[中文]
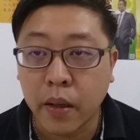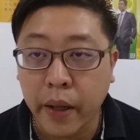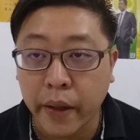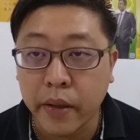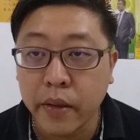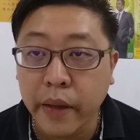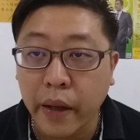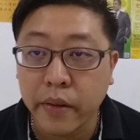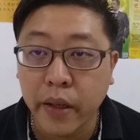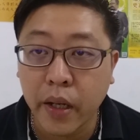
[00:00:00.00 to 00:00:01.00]
感恩
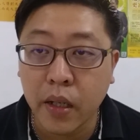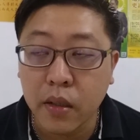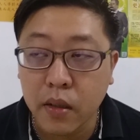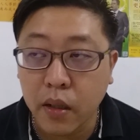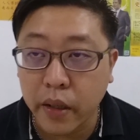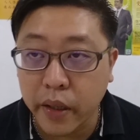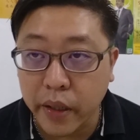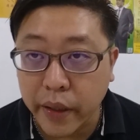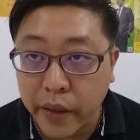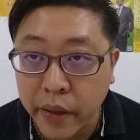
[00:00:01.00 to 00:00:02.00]
大家的
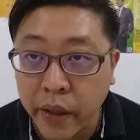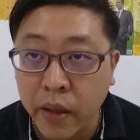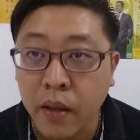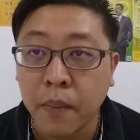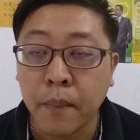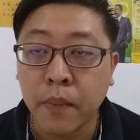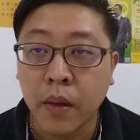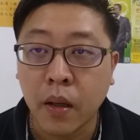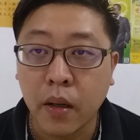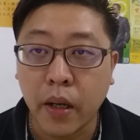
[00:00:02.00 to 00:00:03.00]
聆听，
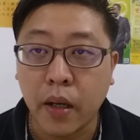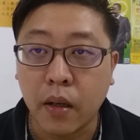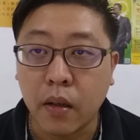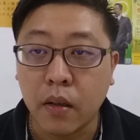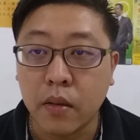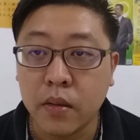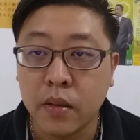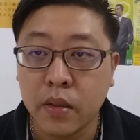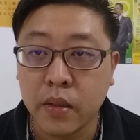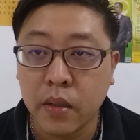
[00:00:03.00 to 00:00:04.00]
呃，
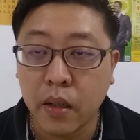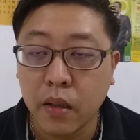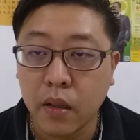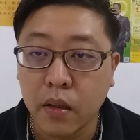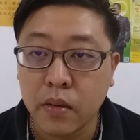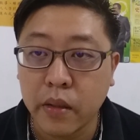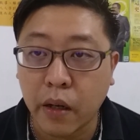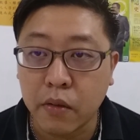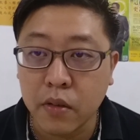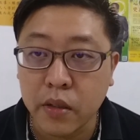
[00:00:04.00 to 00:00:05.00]

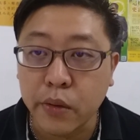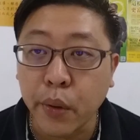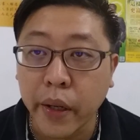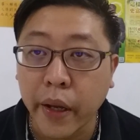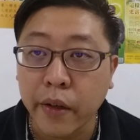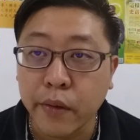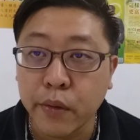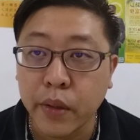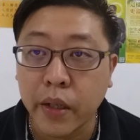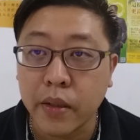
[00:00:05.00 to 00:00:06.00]
小如喜欢
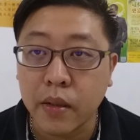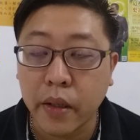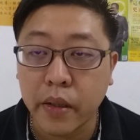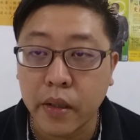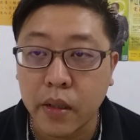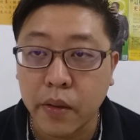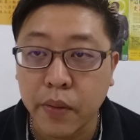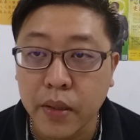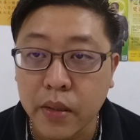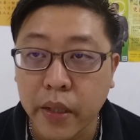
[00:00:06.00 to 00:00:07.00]
Andrew 的的
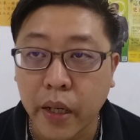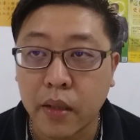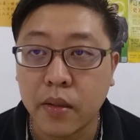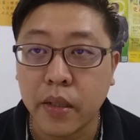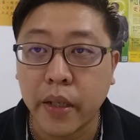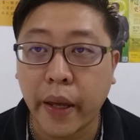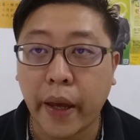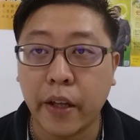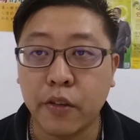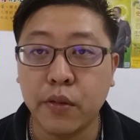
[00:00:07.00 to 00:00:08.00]
分享，请给
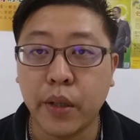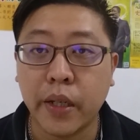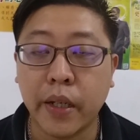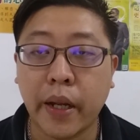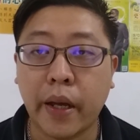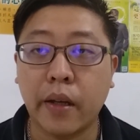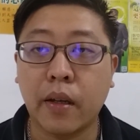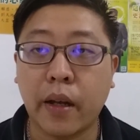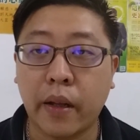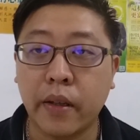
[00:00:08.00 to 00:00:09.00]
Andrew 一个 like。
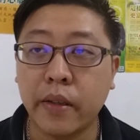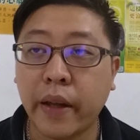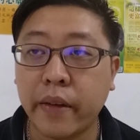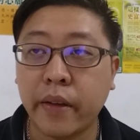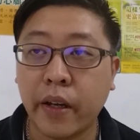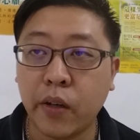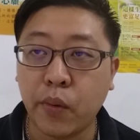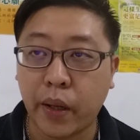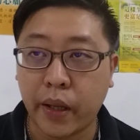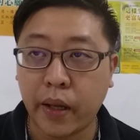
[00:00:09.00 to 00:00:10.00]
感恩大家，
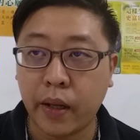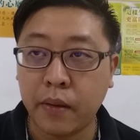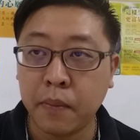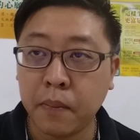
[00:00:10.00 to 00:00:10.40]
晚安。